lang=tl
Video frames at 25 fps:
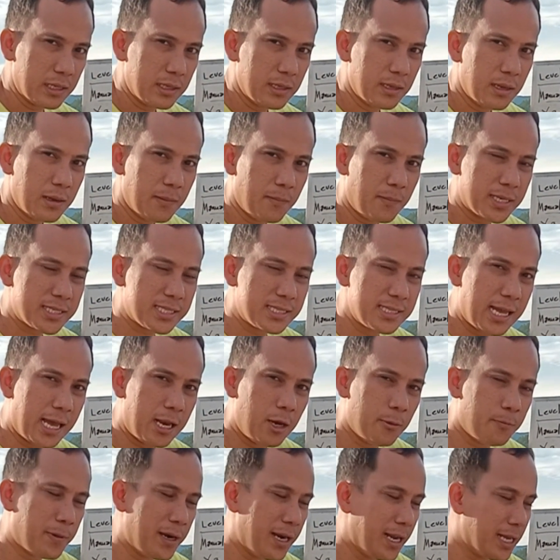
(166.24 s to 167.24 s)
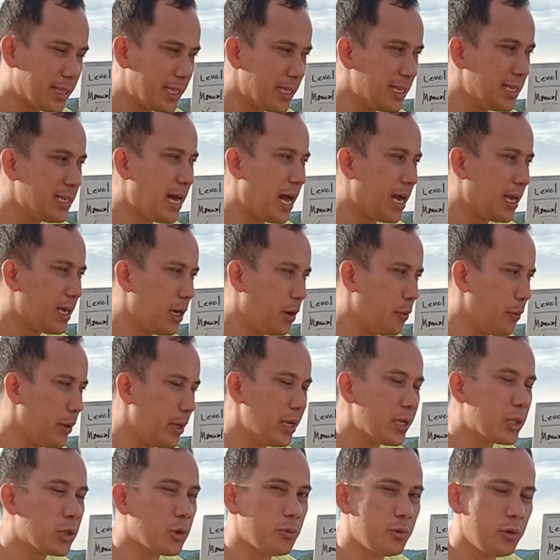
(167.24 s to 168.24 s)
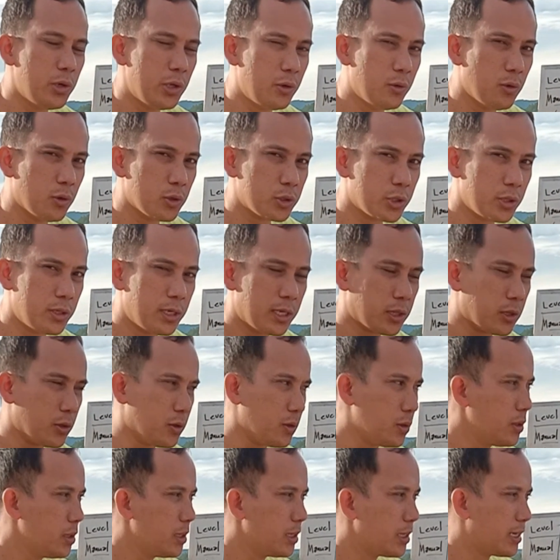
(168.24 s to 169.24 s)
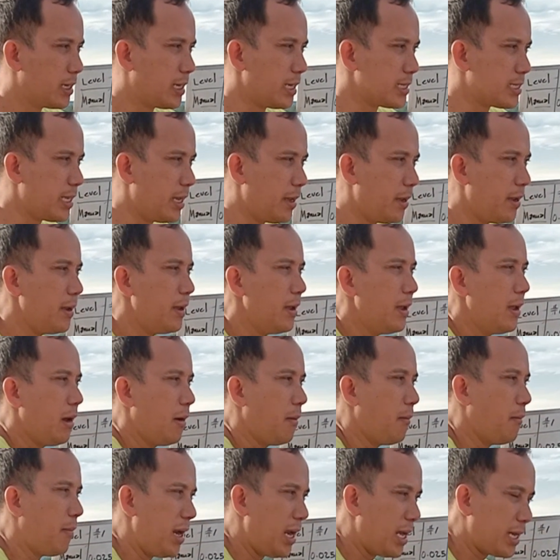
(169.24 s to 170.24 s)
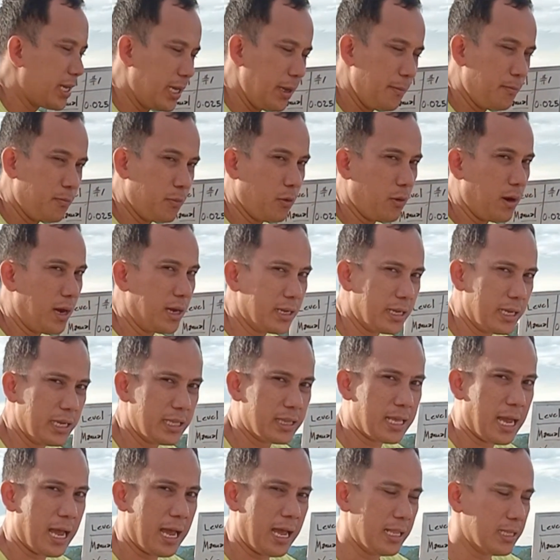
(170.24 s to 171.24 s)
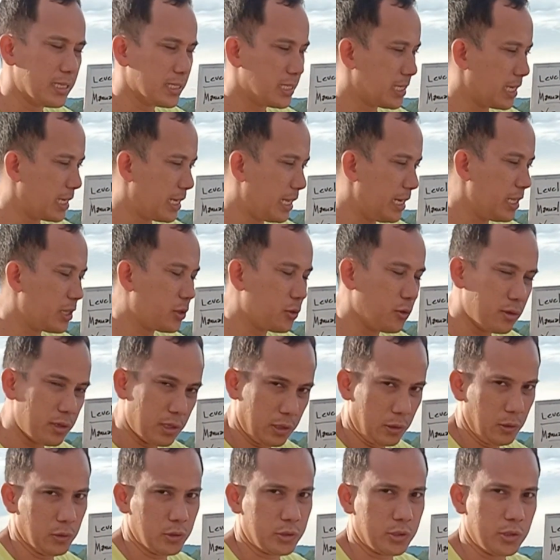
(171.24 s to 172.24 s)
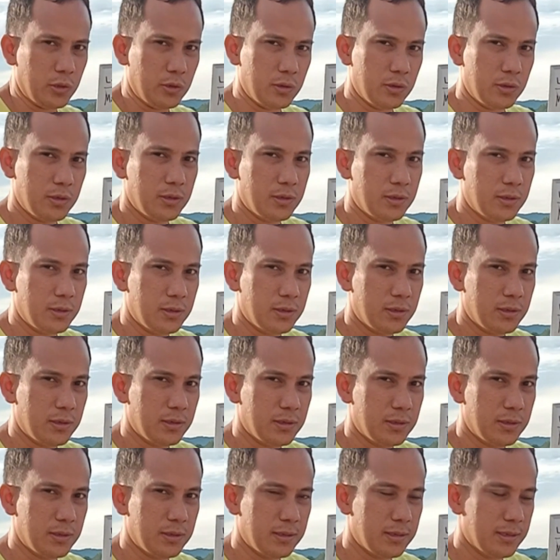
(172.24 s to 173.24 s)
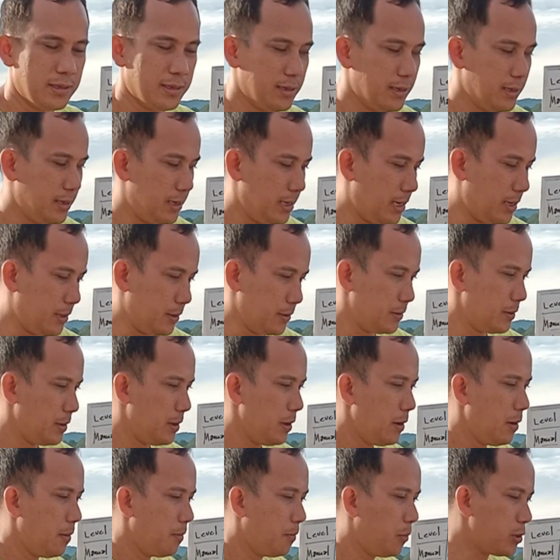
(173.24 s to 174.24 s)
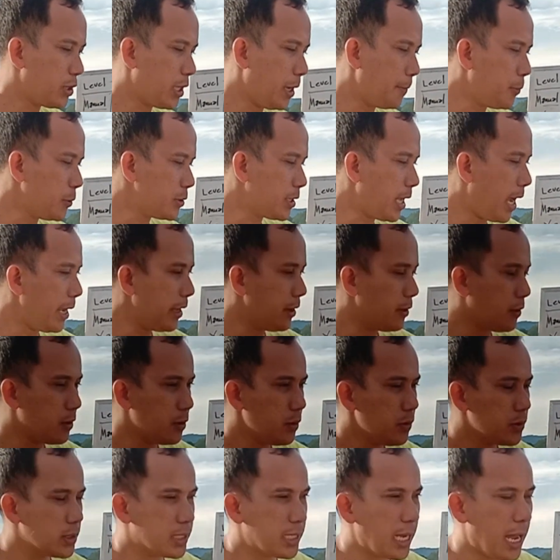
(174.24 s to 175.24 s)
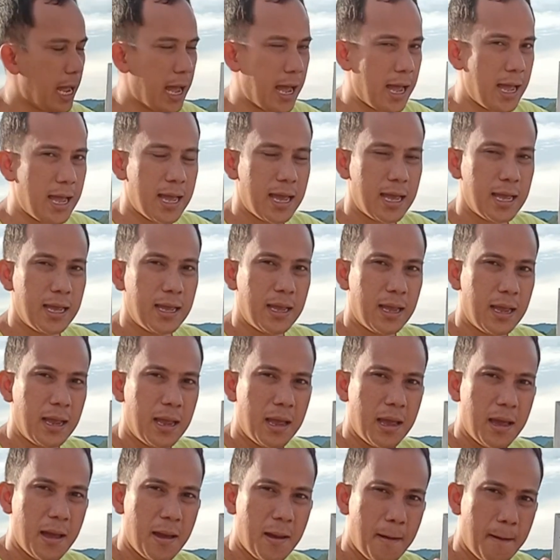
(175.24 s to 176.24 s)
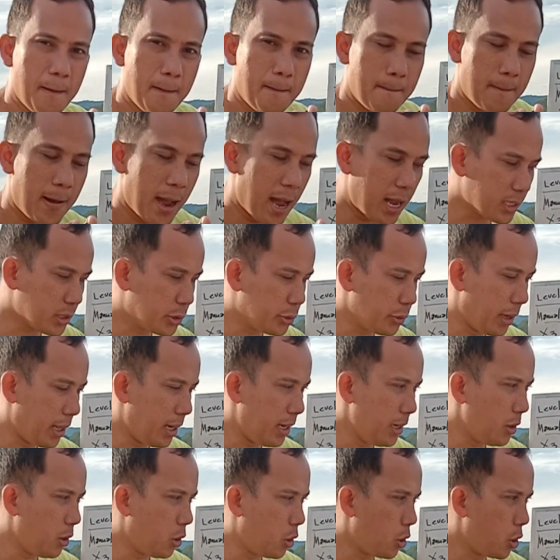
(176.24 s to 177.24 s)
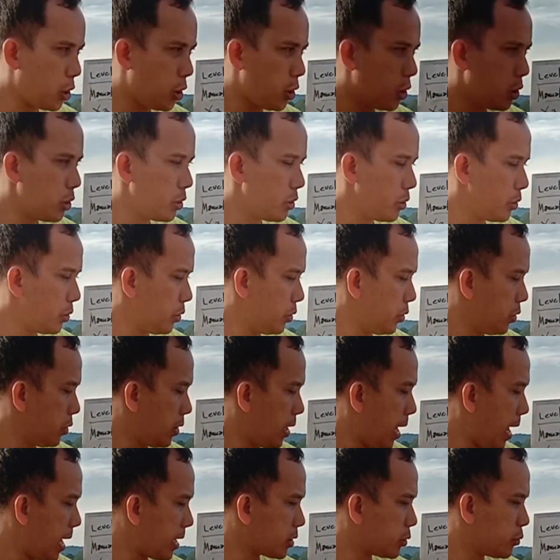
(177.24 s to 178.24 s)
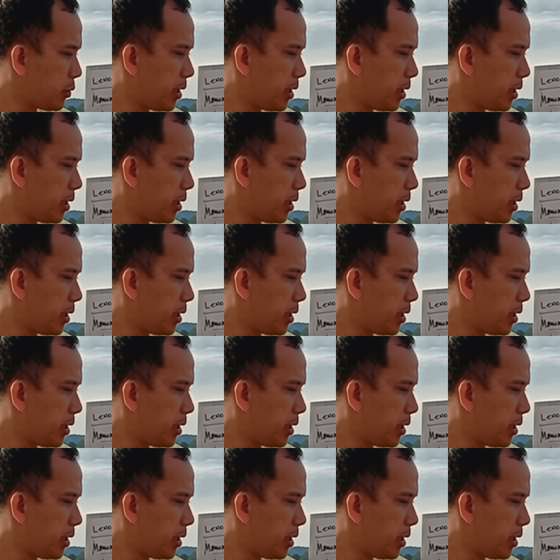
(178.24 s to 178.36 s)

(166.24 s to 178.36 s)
Mas lalo pa natin gagawin itong negosyo na to kasi malaki po ang kitaan sa ganitong negosyo. Now, punta po tayo sa actual or actual na